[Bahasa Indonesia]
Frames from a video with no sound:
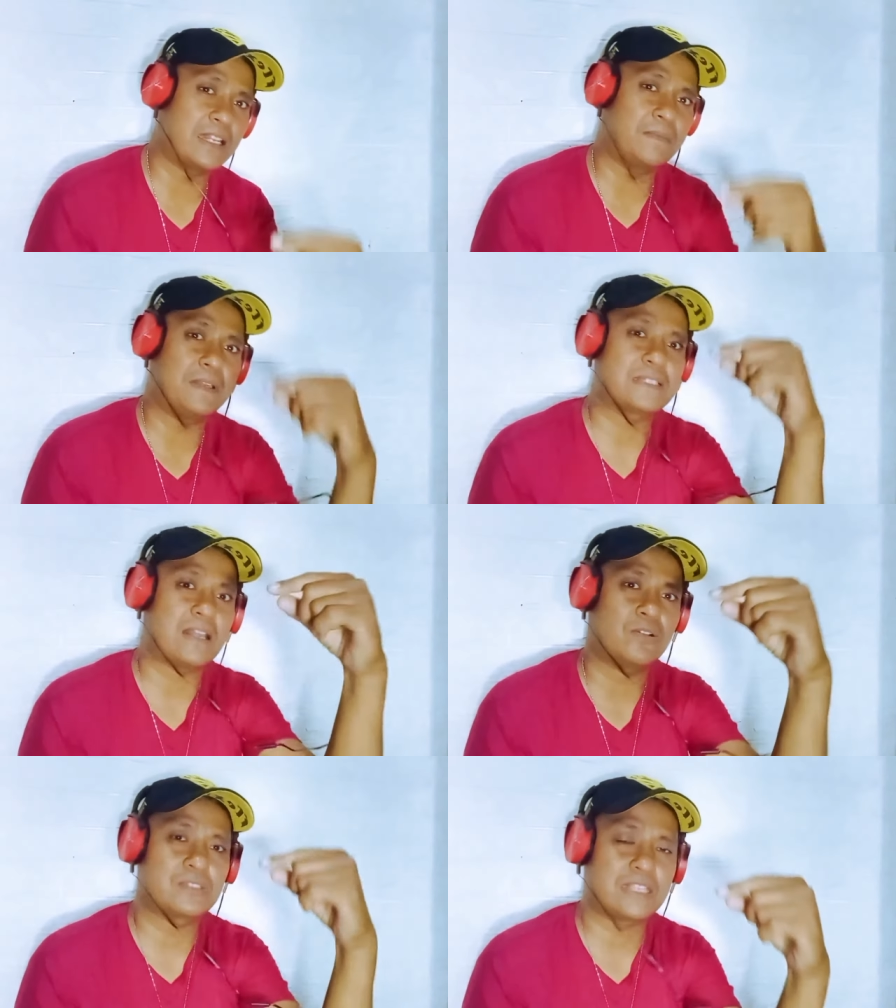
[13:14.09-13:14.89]
Jadi
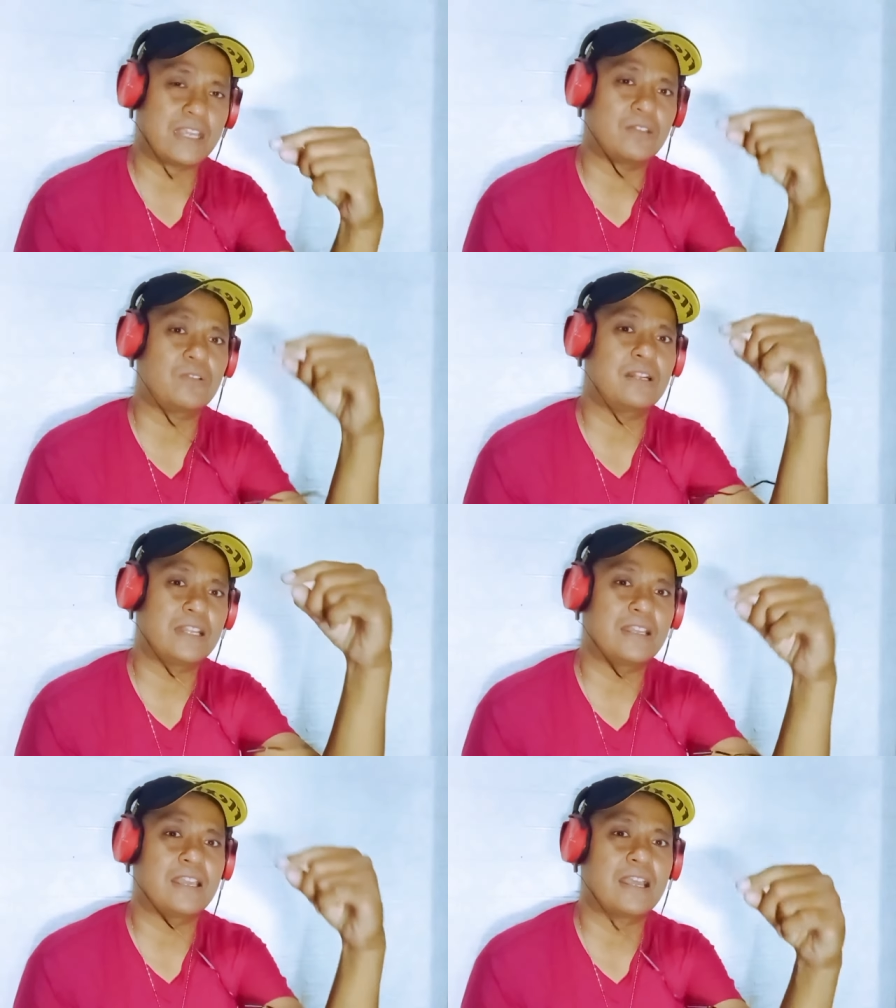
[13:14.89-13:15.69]
bisa lo cek itu
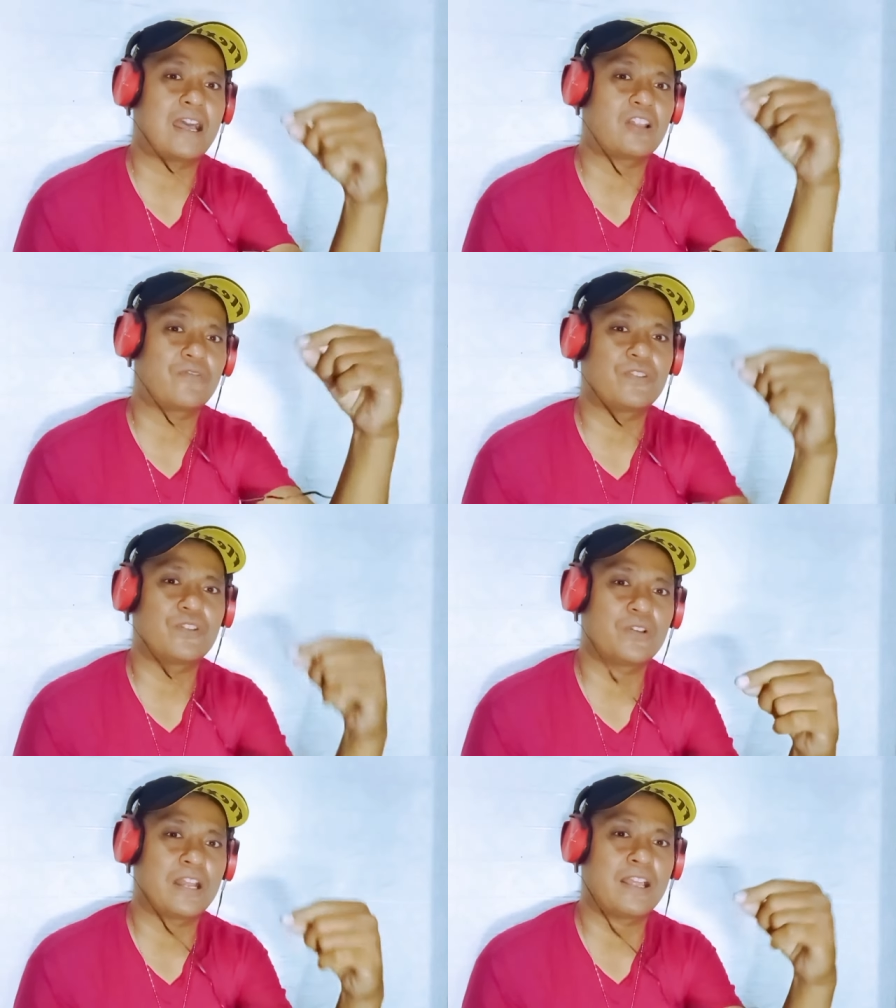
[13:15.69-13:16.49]
linknya atau
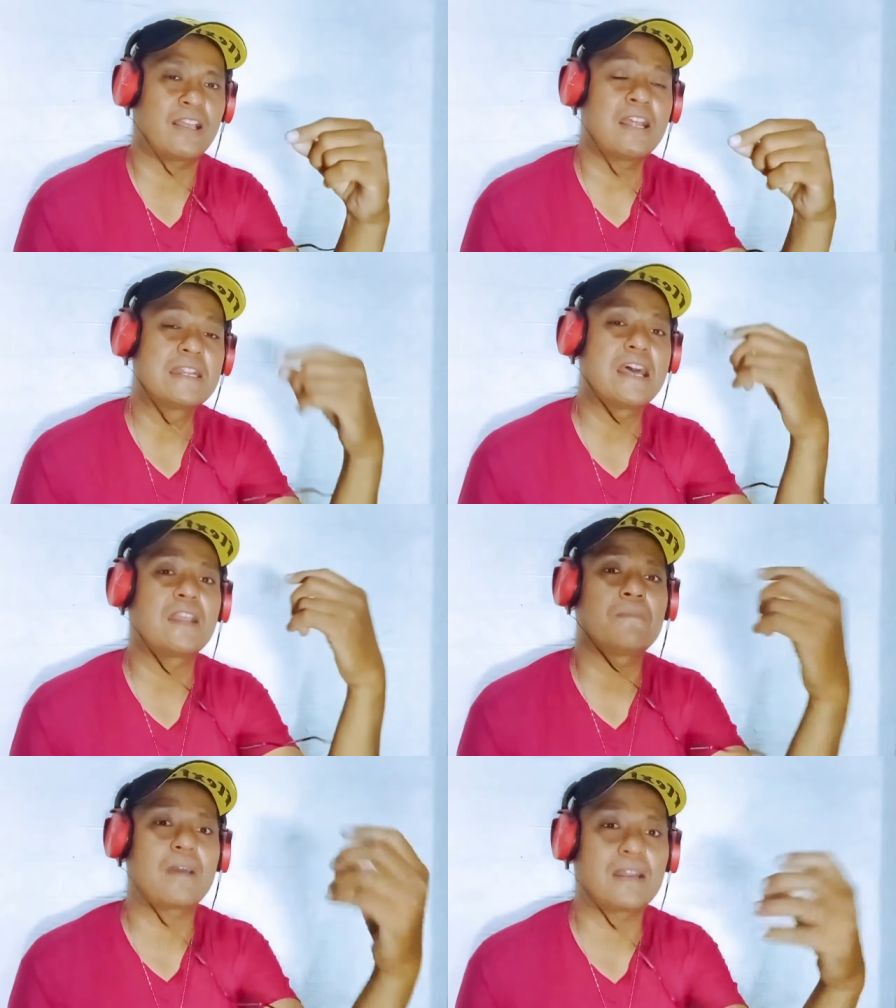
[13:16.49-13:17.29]
videonya
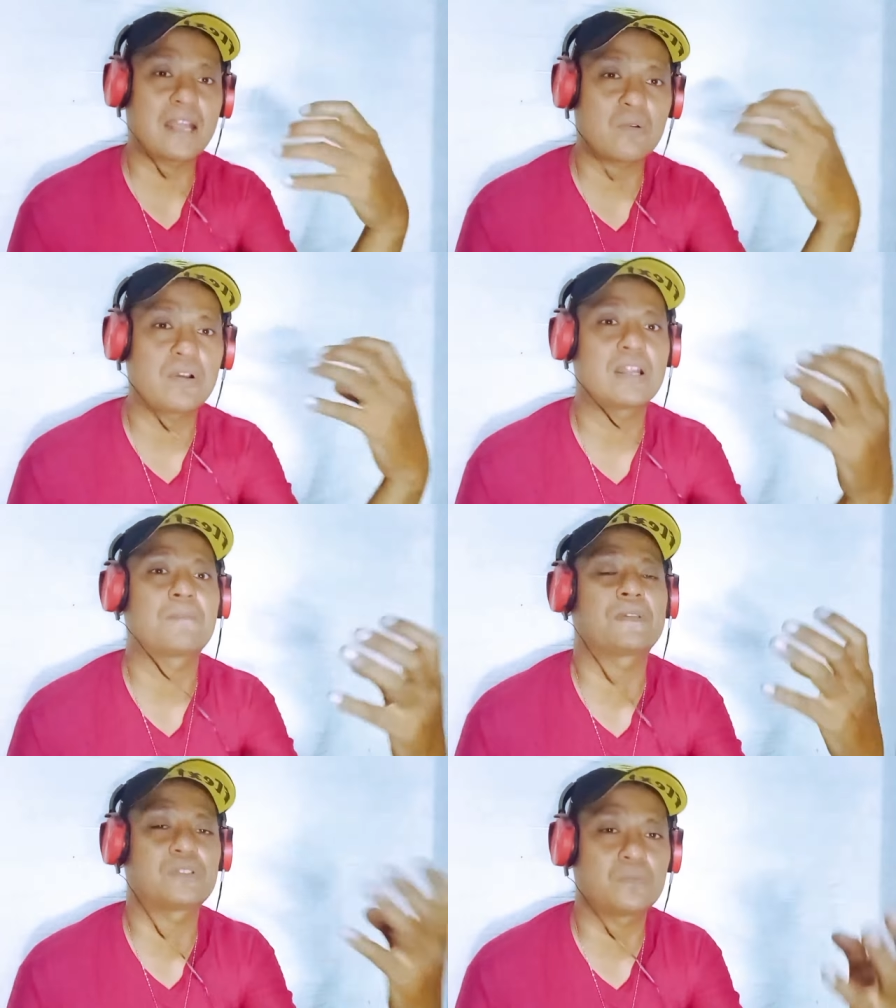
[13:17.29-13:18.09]
dari mana gua
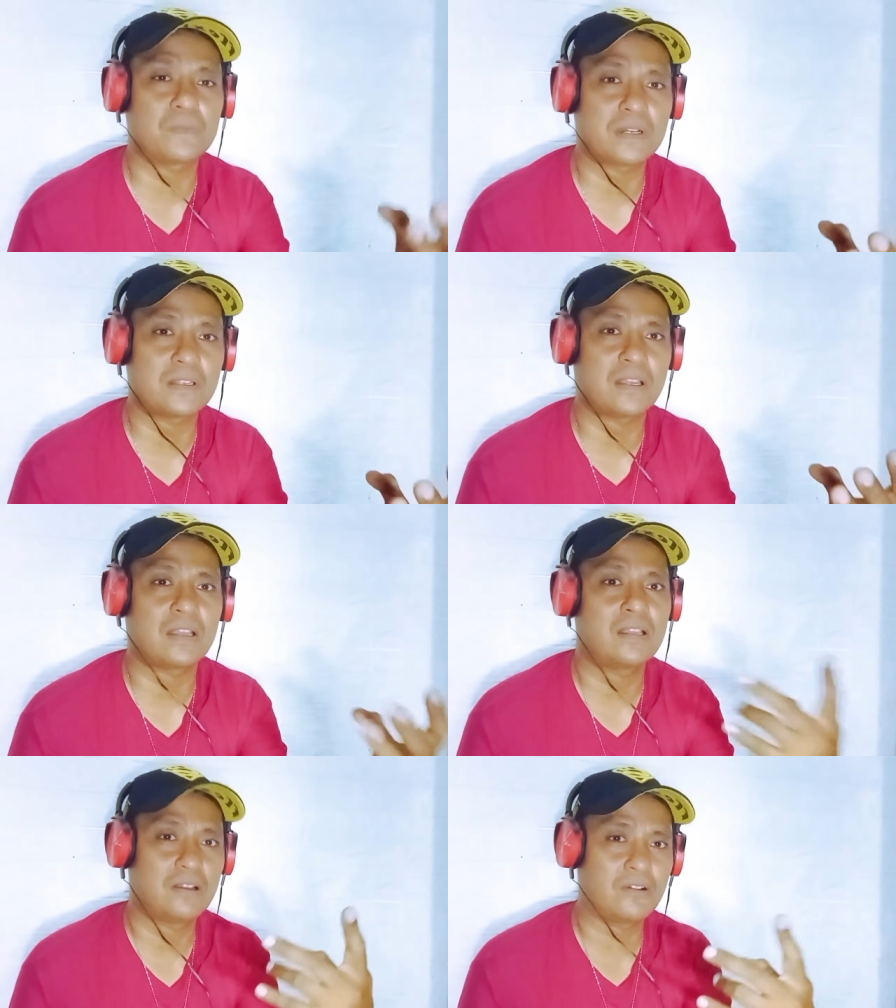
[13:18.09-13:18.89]
dapat sumbernya.